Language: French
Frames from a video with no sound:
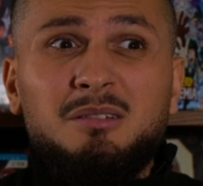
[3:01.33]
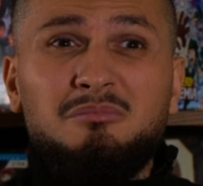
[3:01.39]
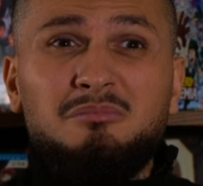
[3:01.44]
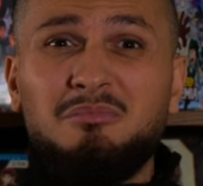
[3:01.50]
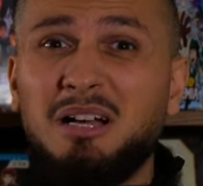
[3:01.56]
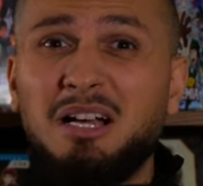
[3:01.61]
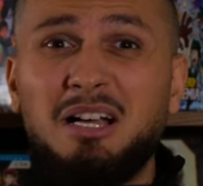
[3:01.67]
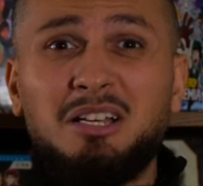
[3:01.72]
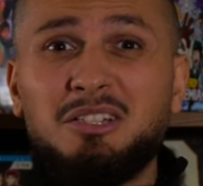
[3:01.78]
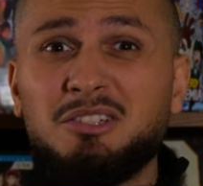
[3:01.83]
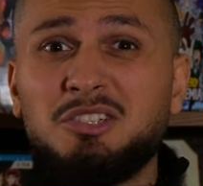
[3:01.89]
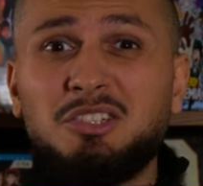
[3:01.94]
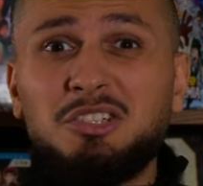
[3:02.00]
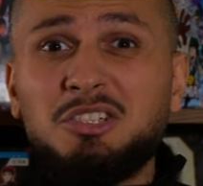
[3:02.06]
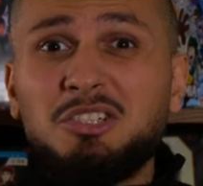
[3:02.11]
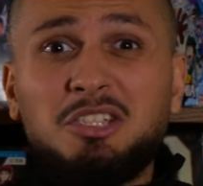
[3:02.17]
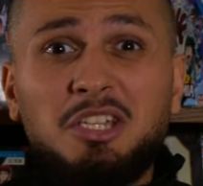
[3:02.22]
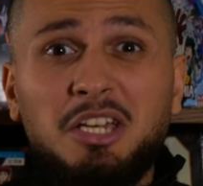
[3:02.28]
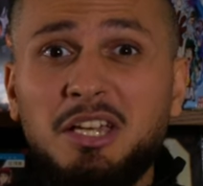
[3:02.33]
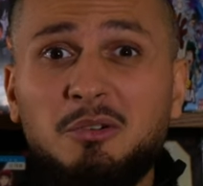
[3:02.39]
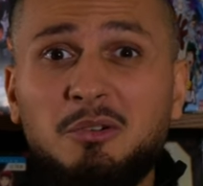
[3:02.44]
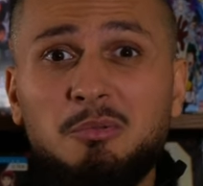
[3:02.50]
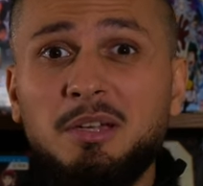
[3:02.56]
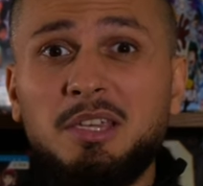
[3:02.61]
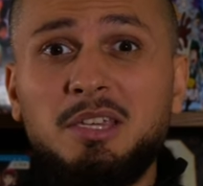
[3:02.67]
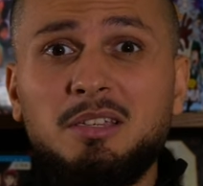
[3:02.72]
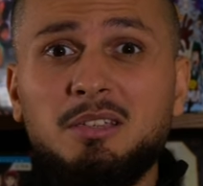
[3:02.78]
bah j'ai rien
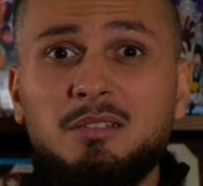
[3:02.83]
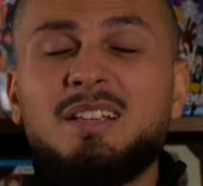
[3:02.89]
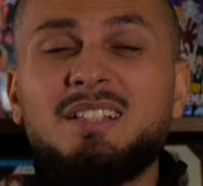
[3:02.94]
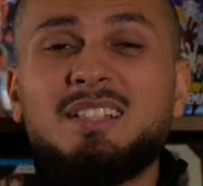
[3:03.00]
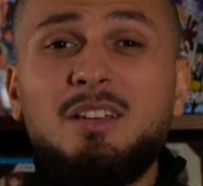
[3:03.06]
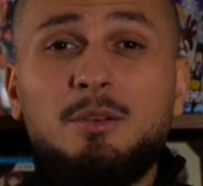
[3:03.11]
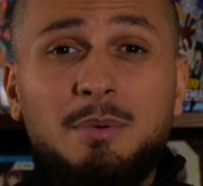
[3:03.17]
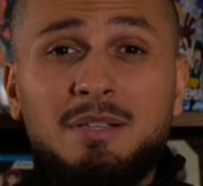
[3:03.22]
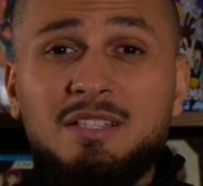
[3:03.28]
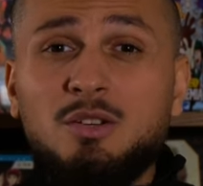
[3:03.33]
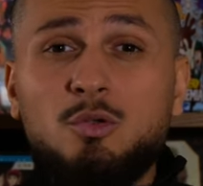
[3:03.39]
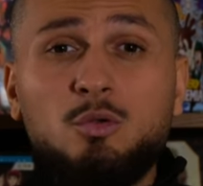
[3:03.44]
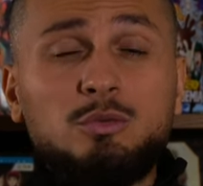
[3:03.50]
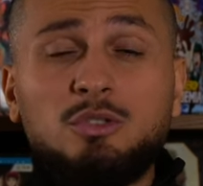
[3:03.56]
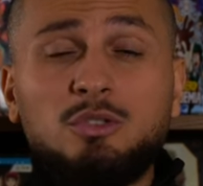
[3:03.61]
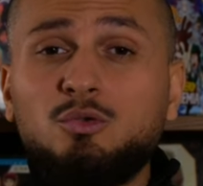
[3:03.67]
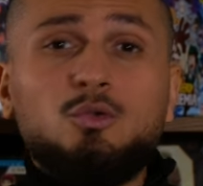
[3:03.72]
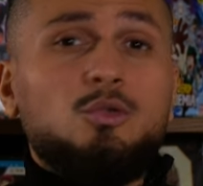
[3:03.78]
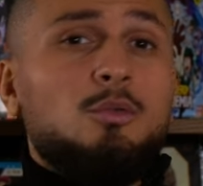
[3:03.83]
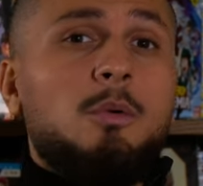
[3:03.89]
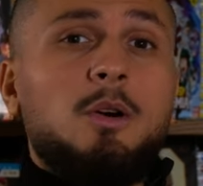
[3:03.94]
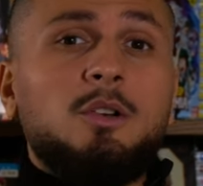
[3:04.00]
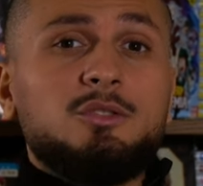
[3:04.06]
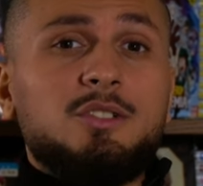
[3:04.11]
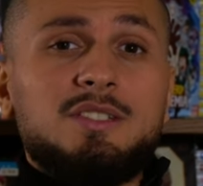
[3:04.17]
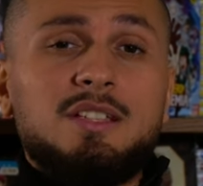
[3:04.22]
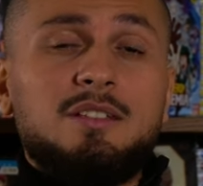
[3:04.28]
compris. Ça veut pas dire qu'on doit tout
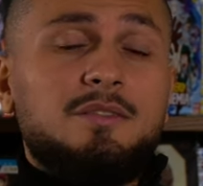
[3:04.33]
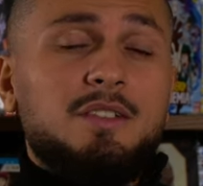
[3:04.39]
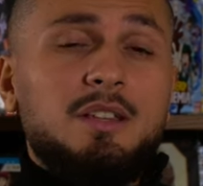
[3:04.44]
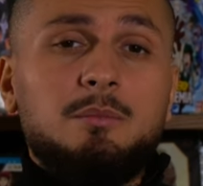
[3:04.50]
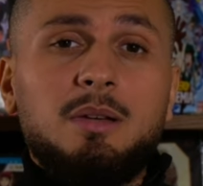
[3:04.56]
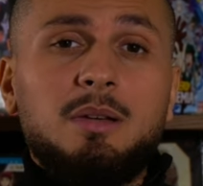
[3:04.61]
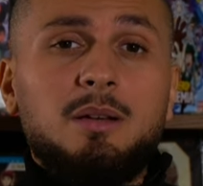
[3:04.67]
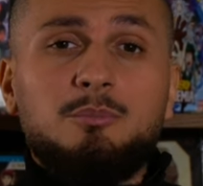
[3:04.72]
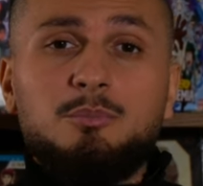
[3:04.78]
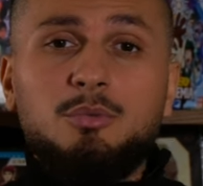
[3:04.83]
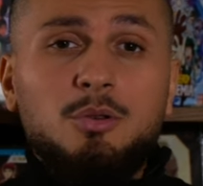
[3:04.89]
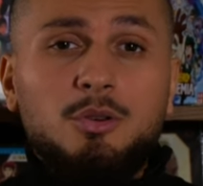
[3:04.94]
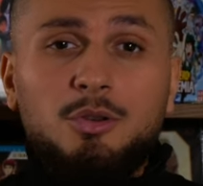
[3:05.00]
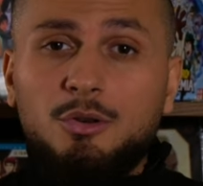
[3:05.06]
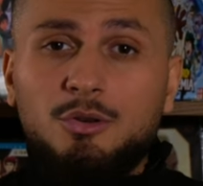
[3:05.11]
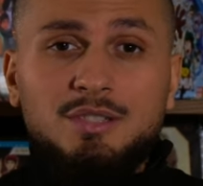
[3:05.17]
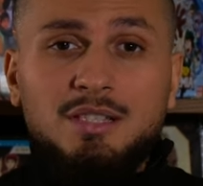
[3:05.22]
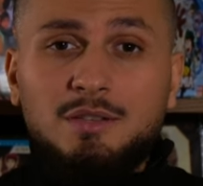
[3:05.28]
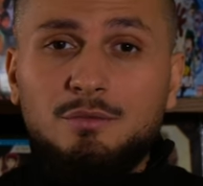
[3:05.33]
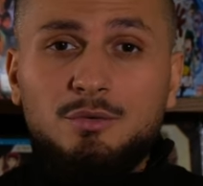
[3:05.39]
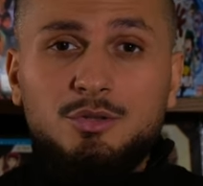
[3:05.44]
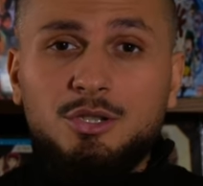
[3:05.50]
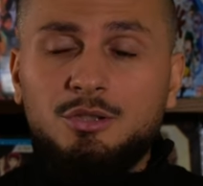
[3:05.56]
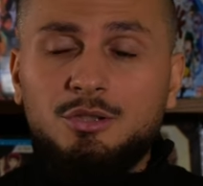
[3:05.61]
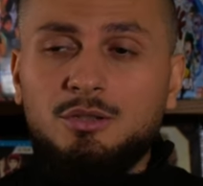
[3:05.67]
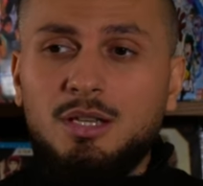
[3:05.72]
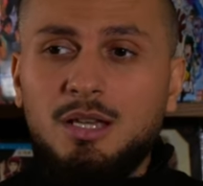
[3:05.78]
comprendre dans un film hein, pour que ça
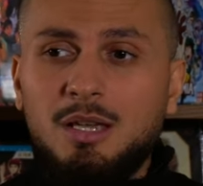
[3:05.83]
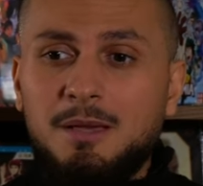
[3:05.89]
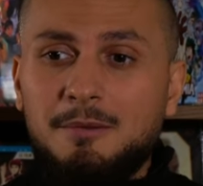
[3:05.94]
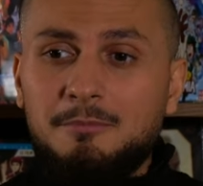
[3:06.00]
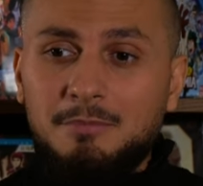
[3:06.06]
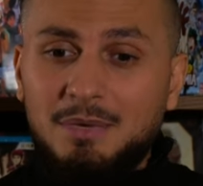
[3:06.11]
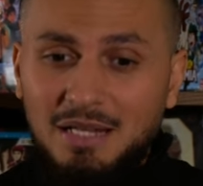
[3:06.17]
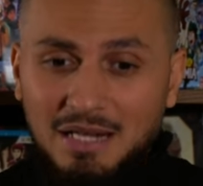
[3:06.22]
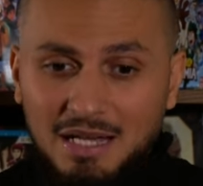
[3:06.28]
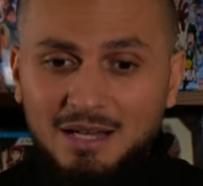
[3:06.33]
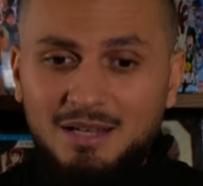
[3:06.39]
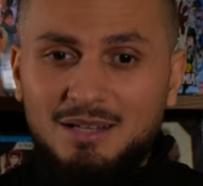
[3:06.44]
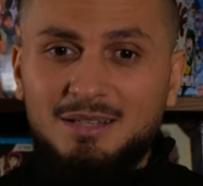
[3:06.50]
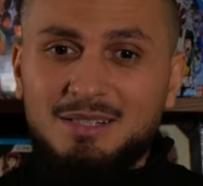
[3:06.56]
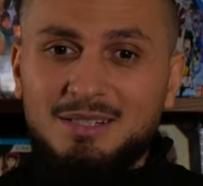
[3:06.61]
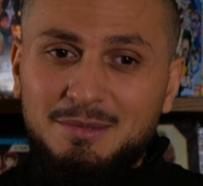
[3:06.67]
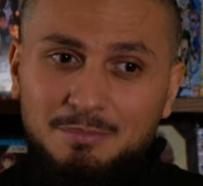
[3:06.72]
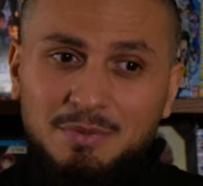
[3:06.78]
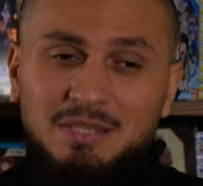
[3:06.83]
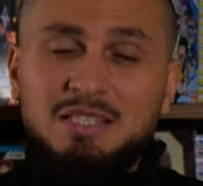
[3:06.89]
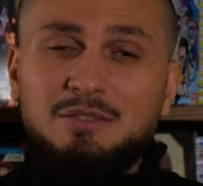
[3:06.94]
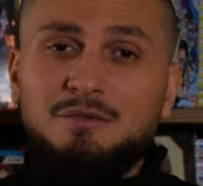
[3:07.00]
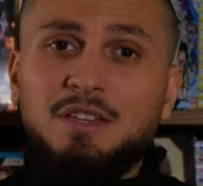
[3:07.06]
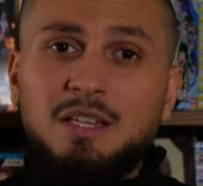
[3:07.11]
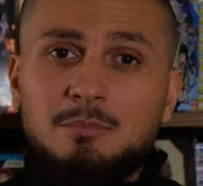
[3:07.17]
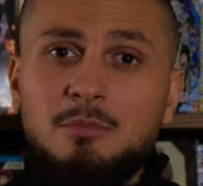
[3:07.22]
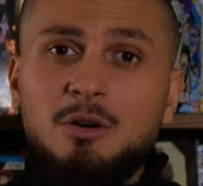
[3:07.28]
fonctionne. Mais là,
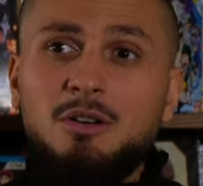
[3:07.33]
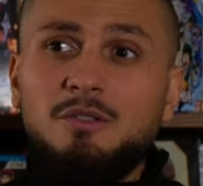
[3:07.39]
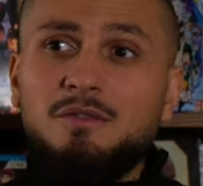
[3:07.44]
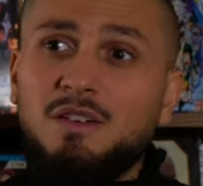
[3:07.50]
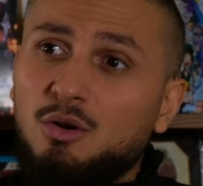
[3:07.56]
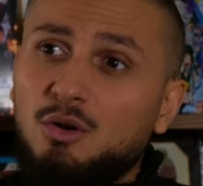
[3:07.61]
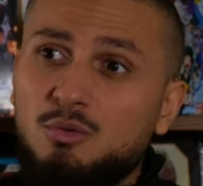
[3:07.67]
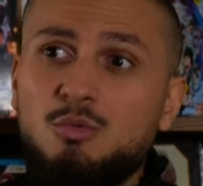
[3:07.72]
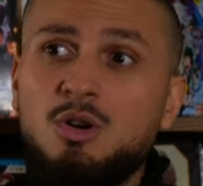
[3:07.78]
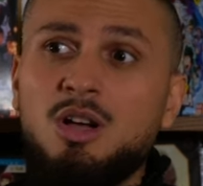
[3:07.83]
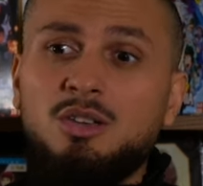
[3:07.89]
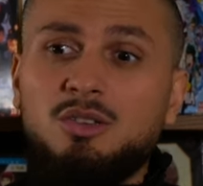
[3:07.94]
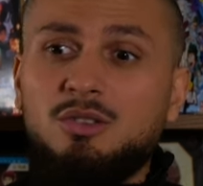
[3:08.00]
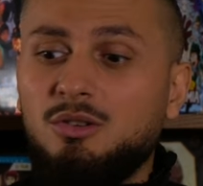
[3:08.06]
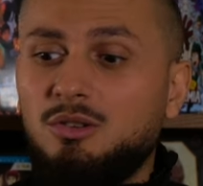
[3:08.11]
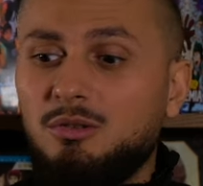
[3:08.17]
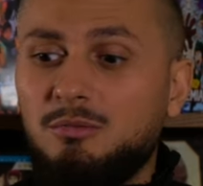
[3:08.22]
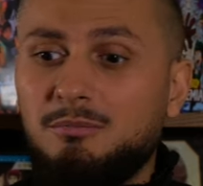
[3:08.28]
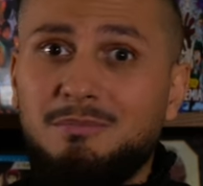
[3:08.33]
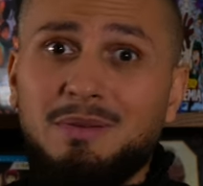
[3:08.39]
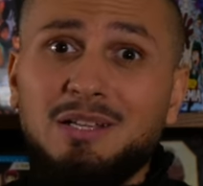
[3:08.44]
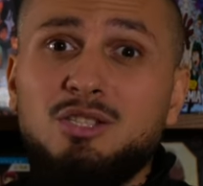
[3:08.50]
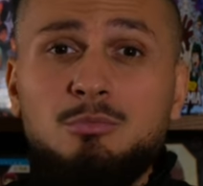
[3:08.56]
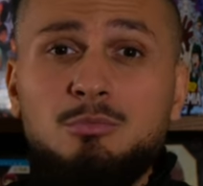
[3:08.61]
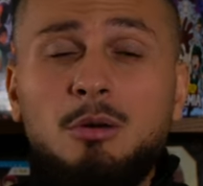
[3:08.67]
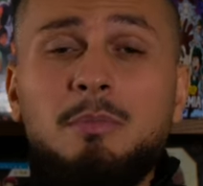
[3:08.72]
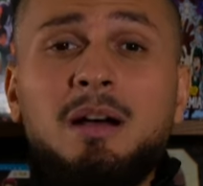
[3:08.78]
spécifiquement, il fallait au moins que bah,
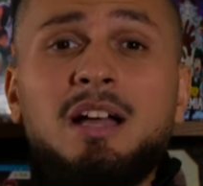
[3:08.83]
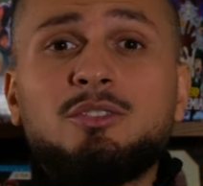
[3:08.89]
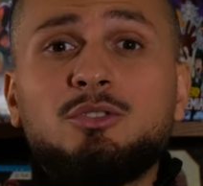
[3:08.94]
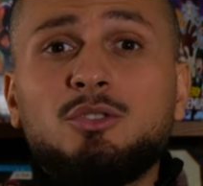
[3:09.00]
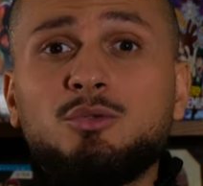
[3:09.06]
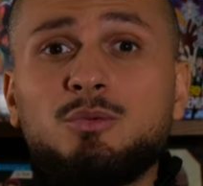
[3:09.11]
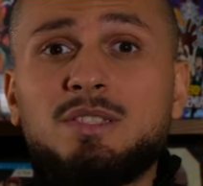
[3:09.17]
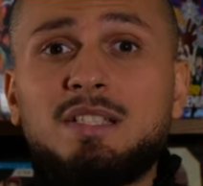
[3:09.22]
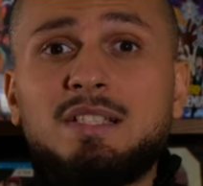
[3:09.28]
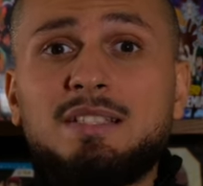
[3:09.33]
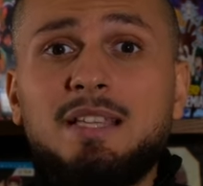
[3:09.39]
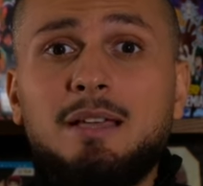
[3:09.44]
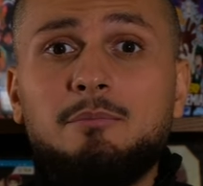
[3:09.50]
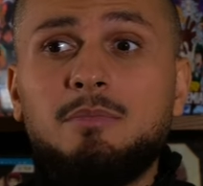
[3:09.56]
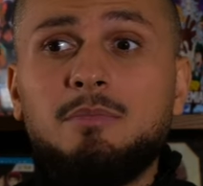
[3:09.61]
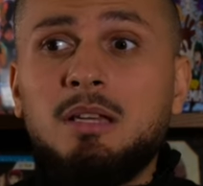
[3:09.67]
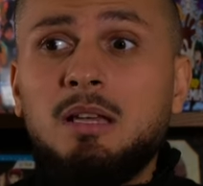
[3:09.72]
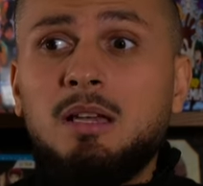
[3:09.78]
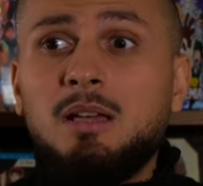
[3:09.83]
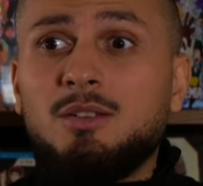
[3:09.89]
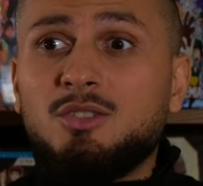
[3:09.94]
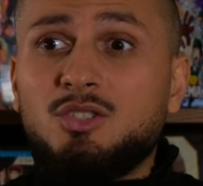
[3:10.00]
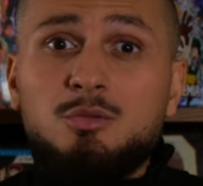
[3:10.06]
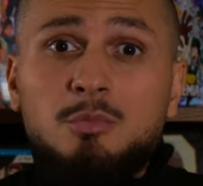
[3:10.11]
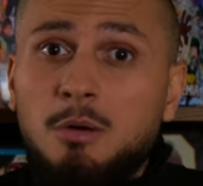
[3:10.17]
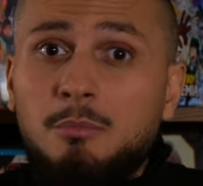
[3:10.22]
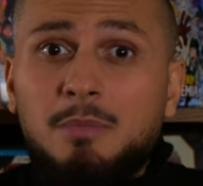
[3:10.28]
tu m'embarques dans ton système.
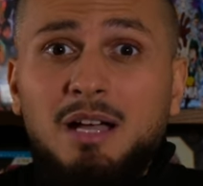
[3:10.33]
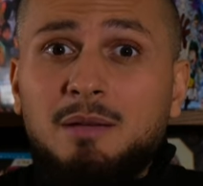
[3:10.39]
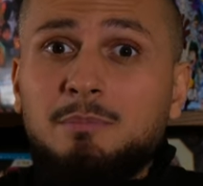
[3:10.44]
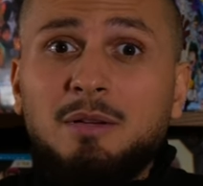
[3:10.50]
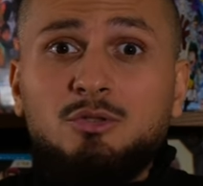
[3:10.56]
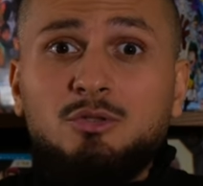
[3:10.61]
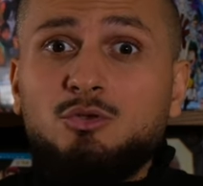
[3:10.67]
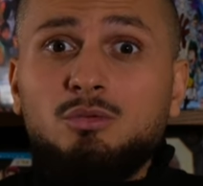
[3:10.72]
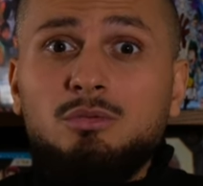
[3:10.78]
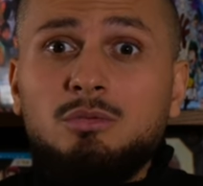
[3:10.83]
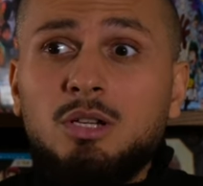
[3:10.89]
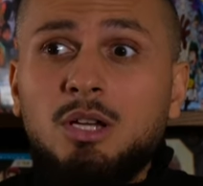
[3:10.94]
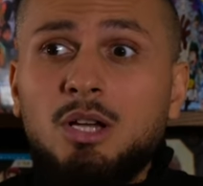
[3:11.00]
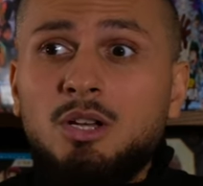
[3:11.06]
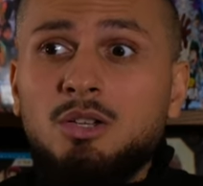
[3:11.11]
Tu m'embarques pas du tout.